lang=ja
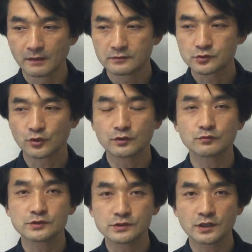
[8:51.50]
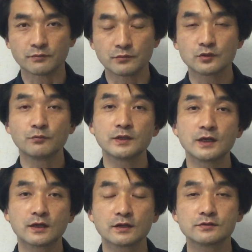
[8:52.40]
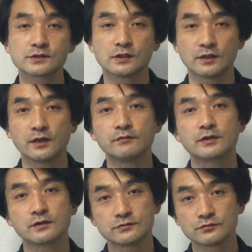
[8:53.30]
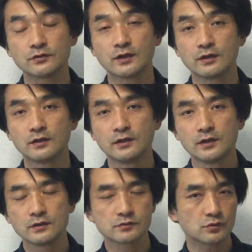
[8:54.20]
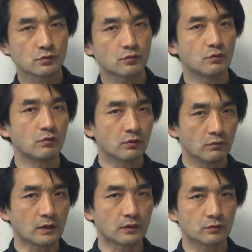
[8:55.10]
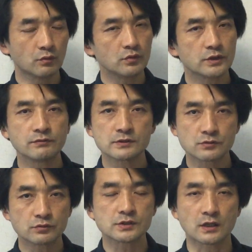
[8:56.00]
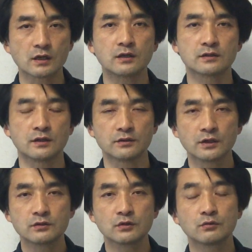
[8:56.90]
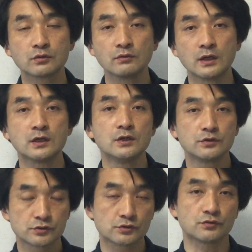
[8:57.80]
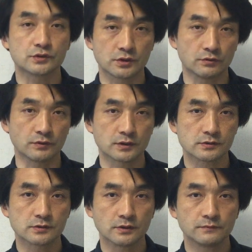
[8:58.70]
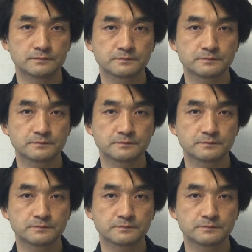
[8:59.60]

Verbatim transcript: それとして認めてあげるしかないわけですよね。でもその心は、動機はそうじゃなかったんだっていうことは主張していいわけですね。